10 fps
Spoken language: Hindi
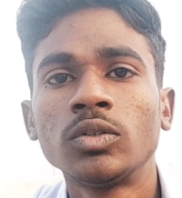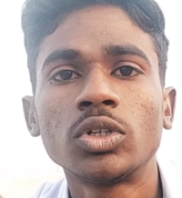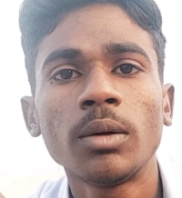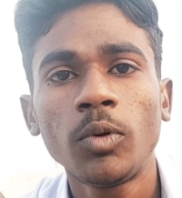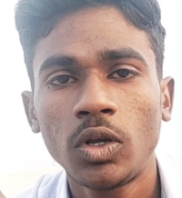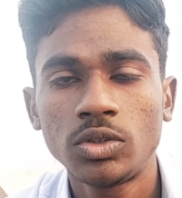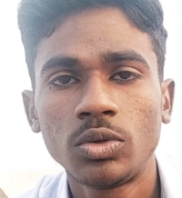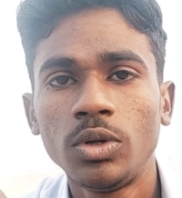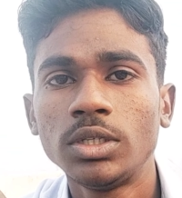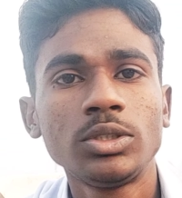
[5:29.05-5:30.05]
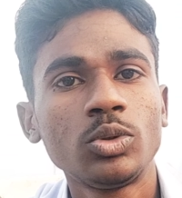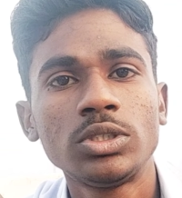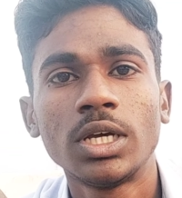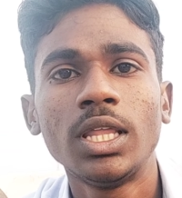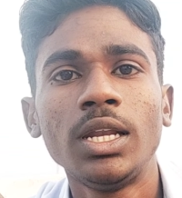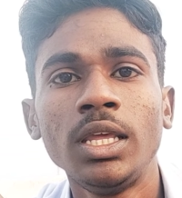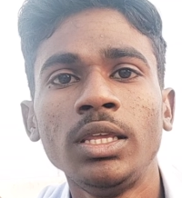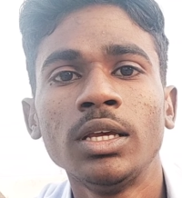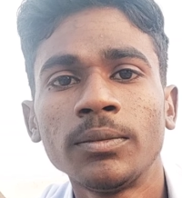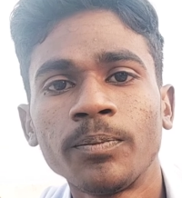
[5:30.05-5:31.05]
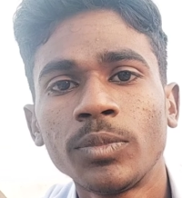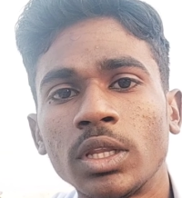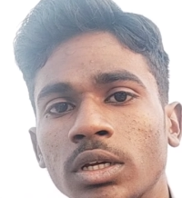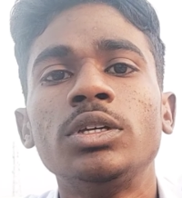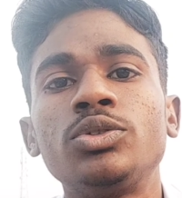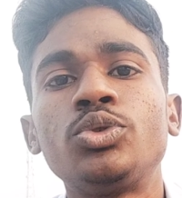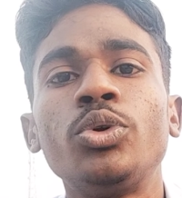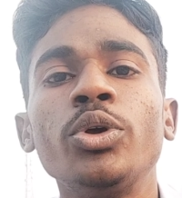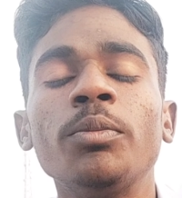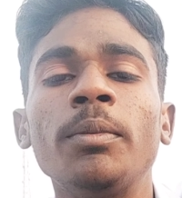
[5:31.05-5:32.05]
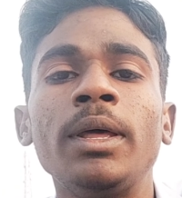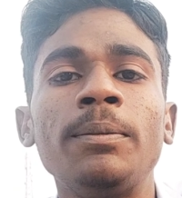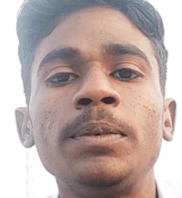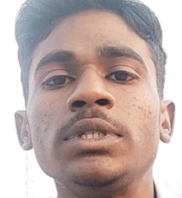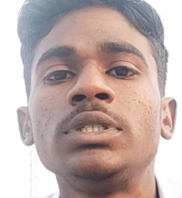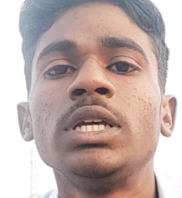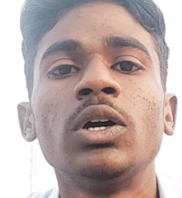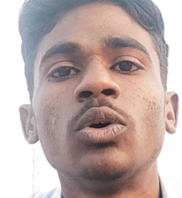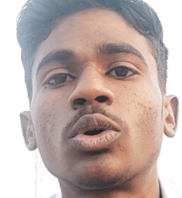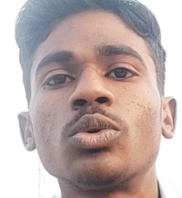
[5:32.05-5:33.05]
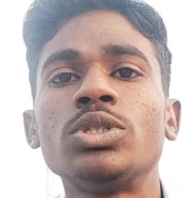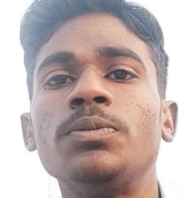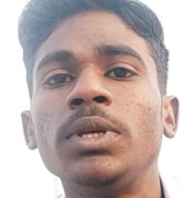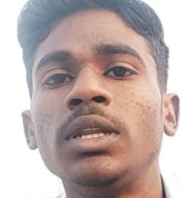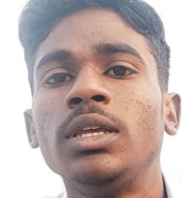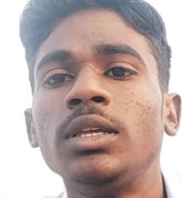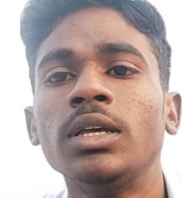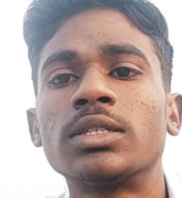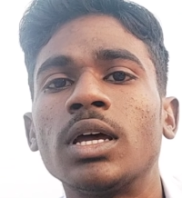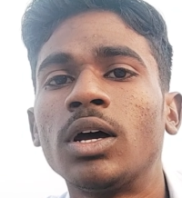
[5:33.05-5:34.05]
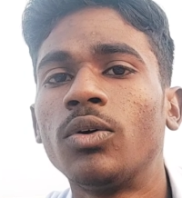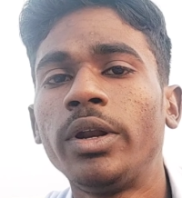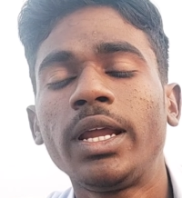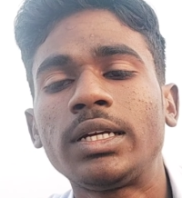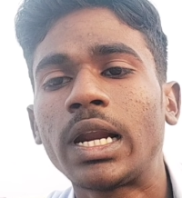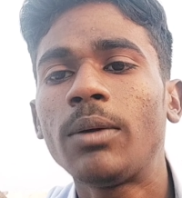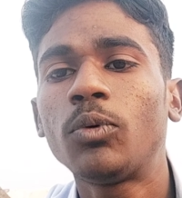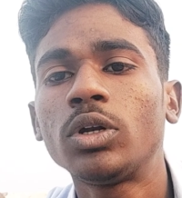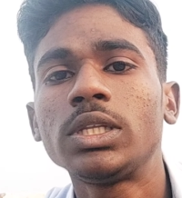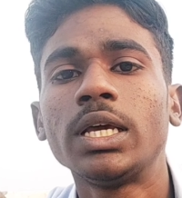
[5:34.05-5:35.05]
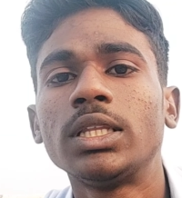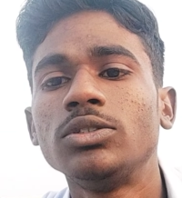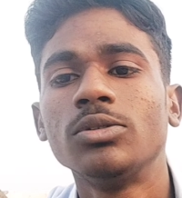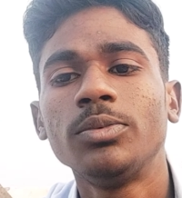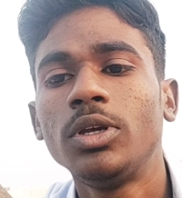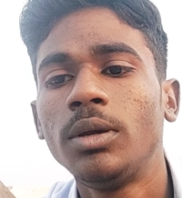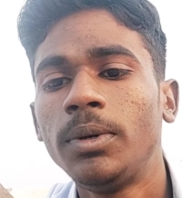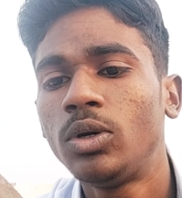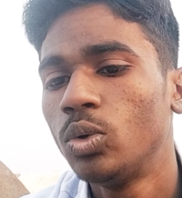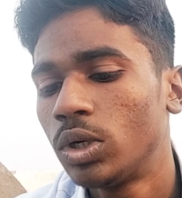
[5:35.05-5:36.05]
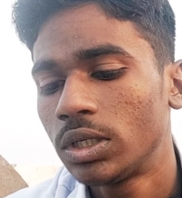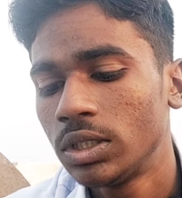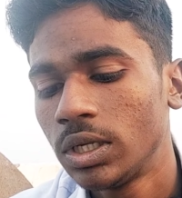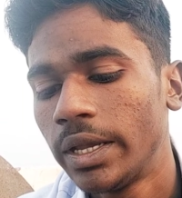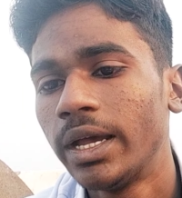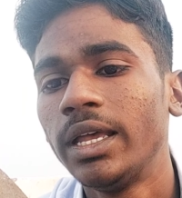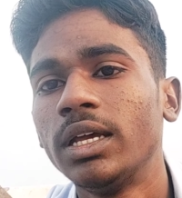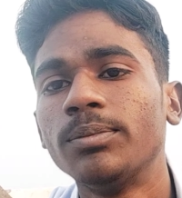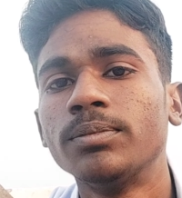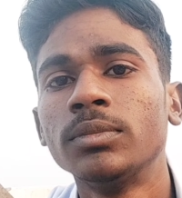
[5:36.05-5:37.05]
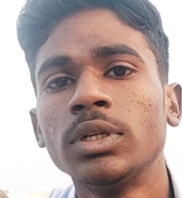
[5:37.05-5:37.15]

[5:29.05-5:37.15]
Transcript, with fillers: छोटा मोटा स्टूडियो कुछ ज़्यादा नहीं है स्टूडियो में मेरे पीसी है और कुछ भी नहीं है ऐसा और एक ट्राईपोर्ट लिया था जो कि अभी टूट गया है अब